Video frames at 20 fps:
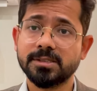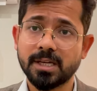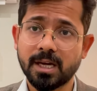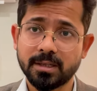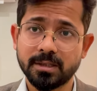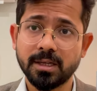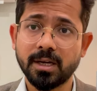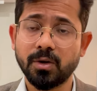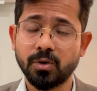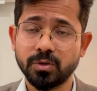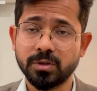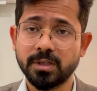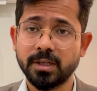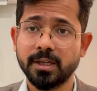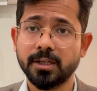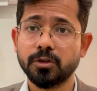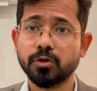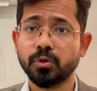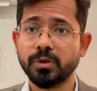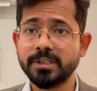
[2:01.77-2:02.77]
ज़्यादा होते
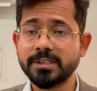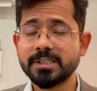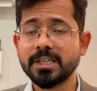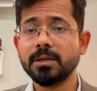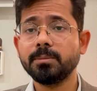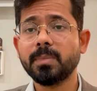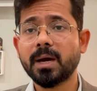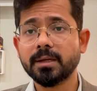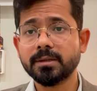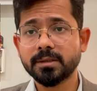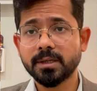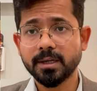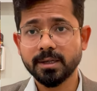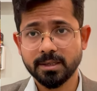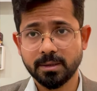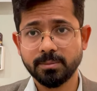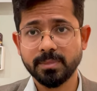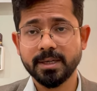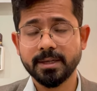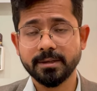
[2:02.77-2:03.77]
हैं तो इसकी मात्रा
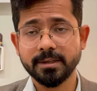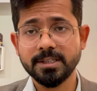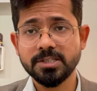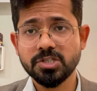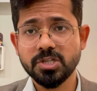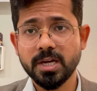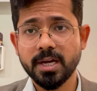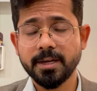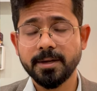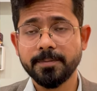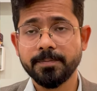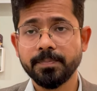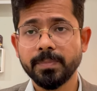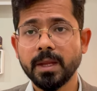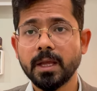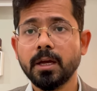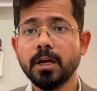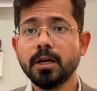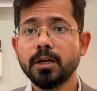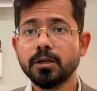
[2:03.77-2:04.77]
कम करनी चाहिए
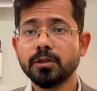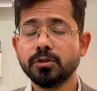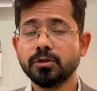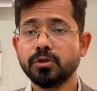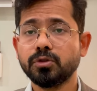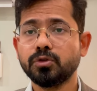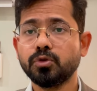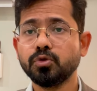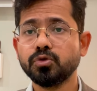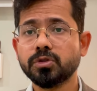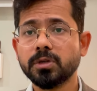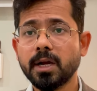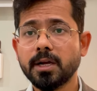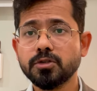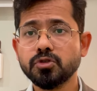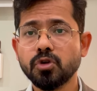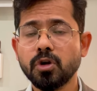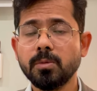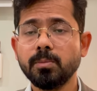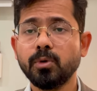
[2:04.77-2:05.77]
दूसरा
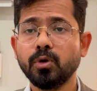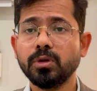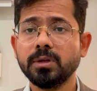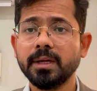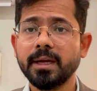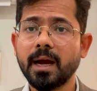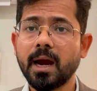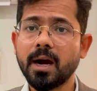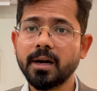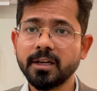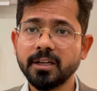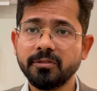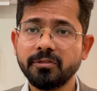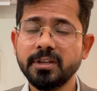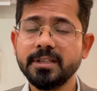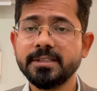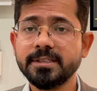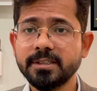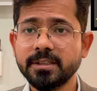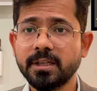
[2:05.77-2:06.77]
जो हम बोलते हैं
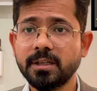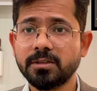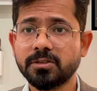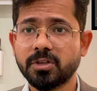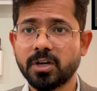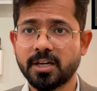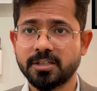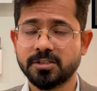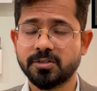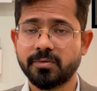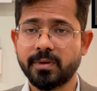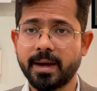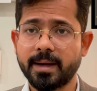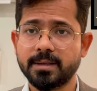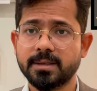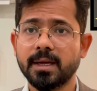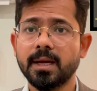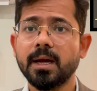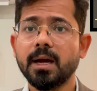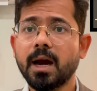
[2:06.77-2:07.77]
आर्टिफिशियल
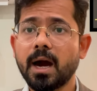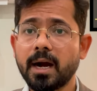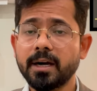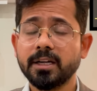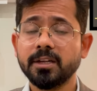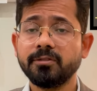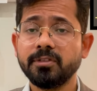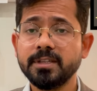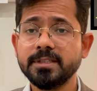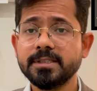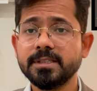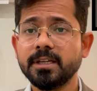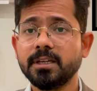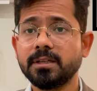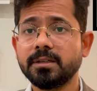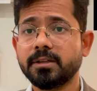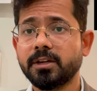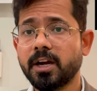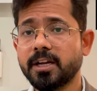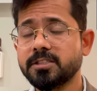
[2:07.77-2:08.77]
ट्रांसफैट आर्टिफिशियल
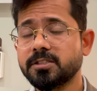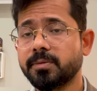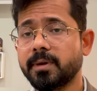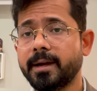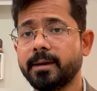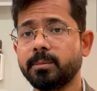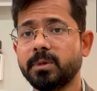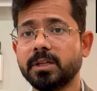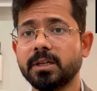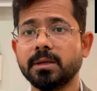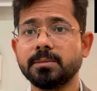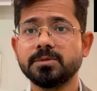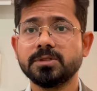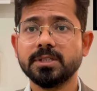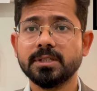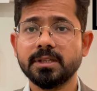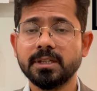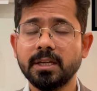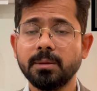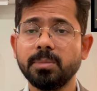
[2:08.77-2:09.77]
ट्रांसफैट मतलब
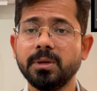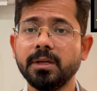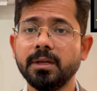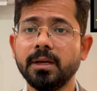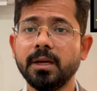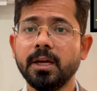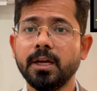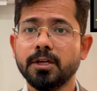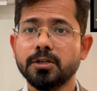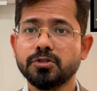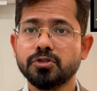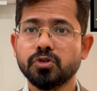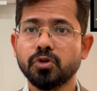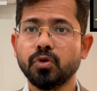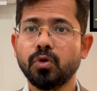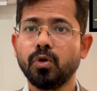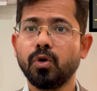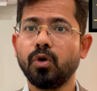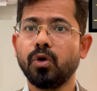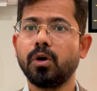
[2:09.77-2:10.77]
जितने भी जो
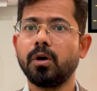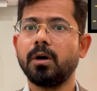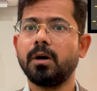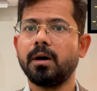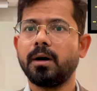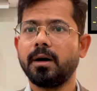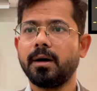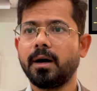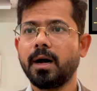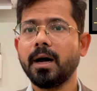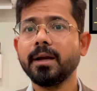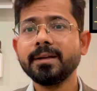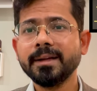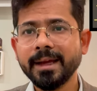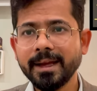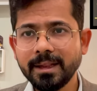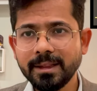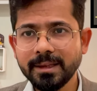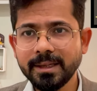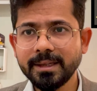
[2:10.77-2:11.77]

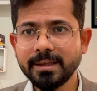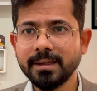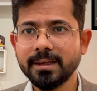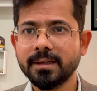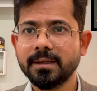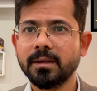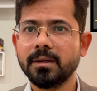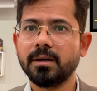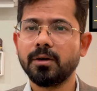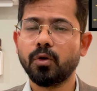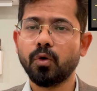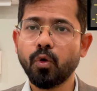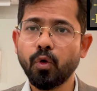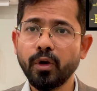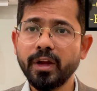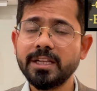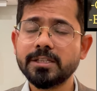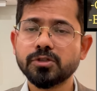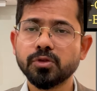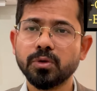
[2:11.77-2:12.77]
अनहेल्दी
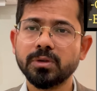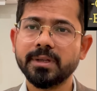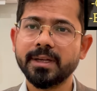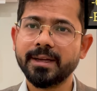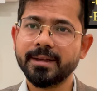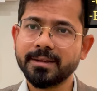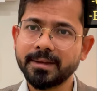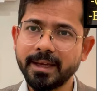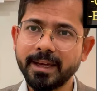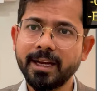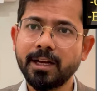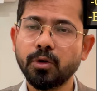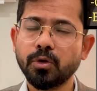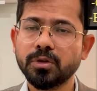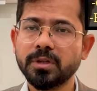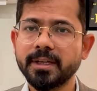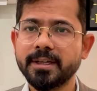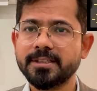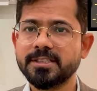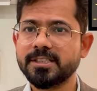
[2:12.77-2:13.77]
ऑयल्स होते हैं तेल
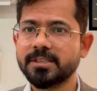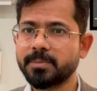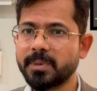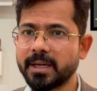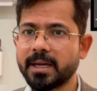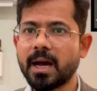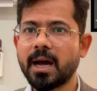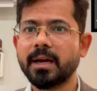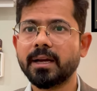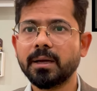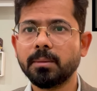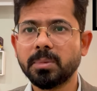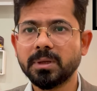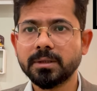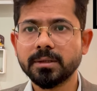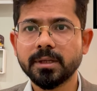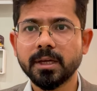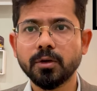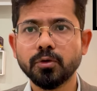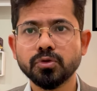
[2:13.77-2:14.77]
होते हैं जिसमें खाना
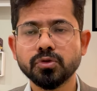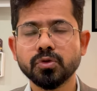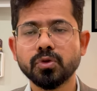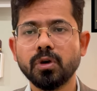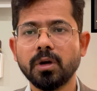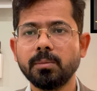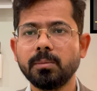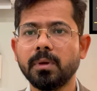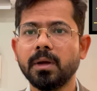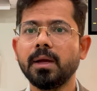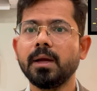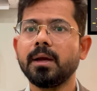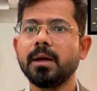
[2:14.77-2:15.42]
बनता है उसको हम